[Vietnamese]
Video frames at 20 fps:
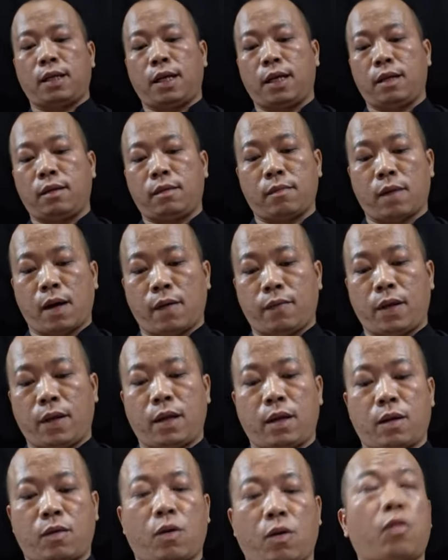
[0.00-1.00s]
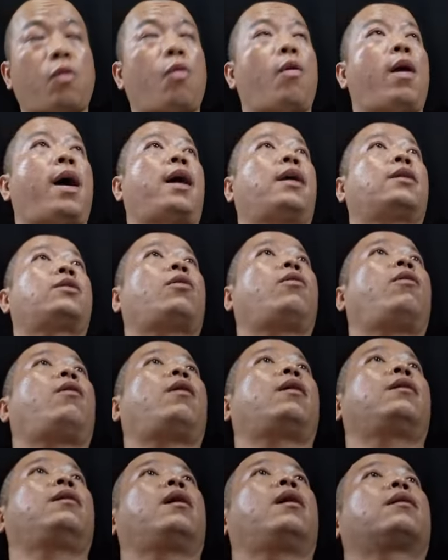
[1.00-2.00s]
nhịn bởi vì con hòa cho
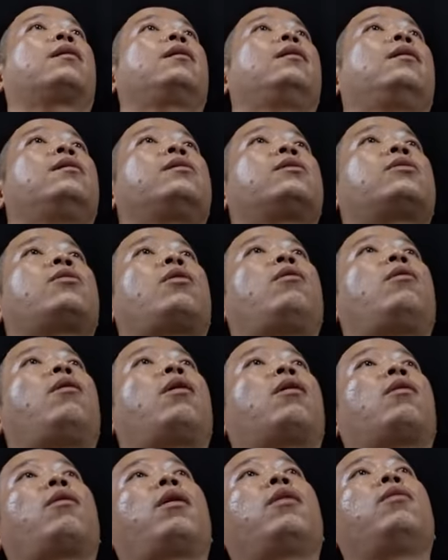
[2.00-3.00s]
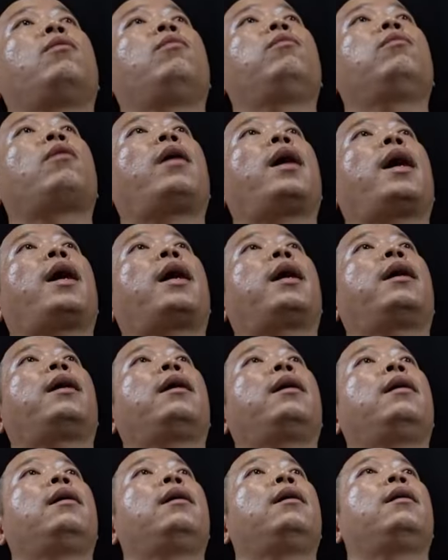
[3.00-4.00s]
họ được cho họ nói đúng nói hay
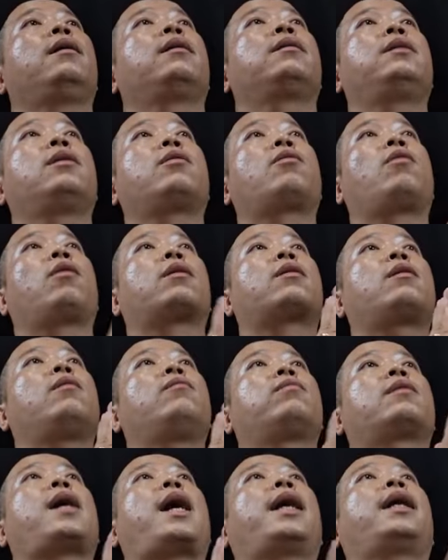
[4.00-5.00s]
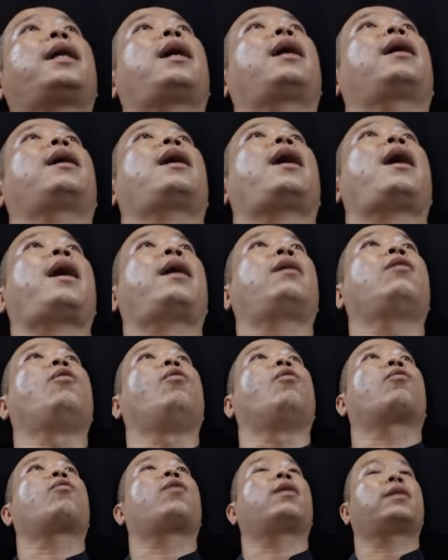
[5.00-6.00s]
chứ con không cãi là ai
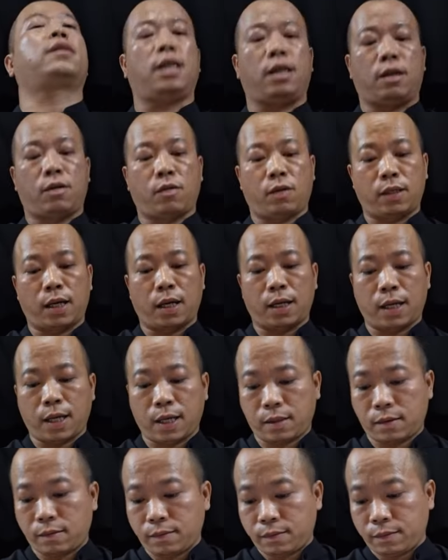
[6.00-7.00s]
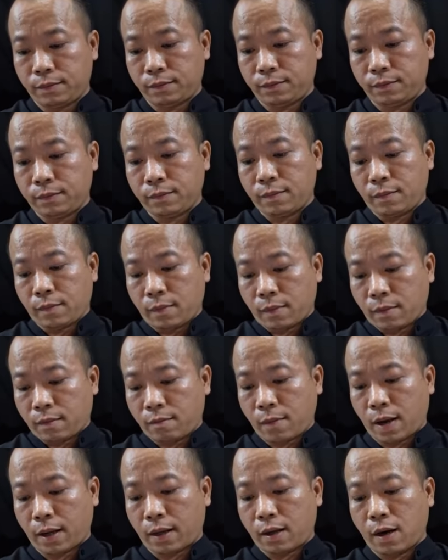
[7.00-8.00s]
đổ con gì con nhận hết
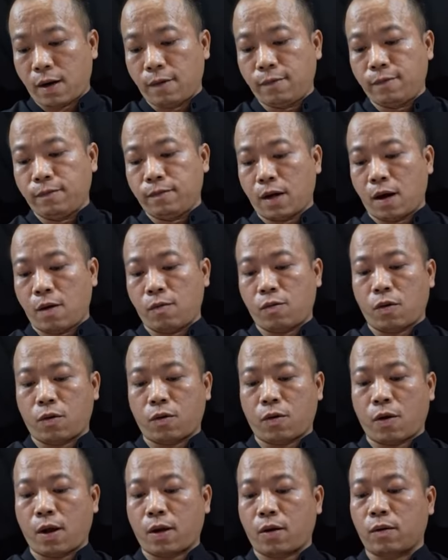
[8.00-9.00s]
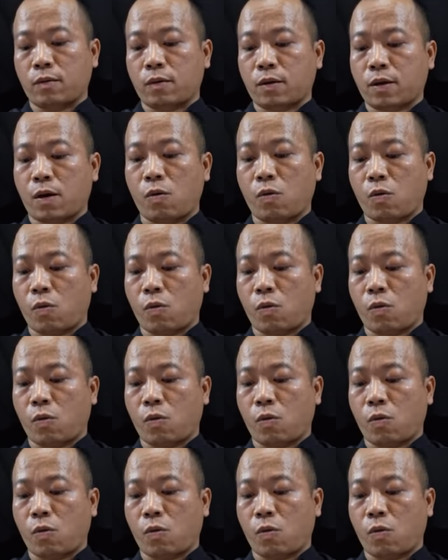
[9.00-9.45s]
bạch ông ông có nói con câu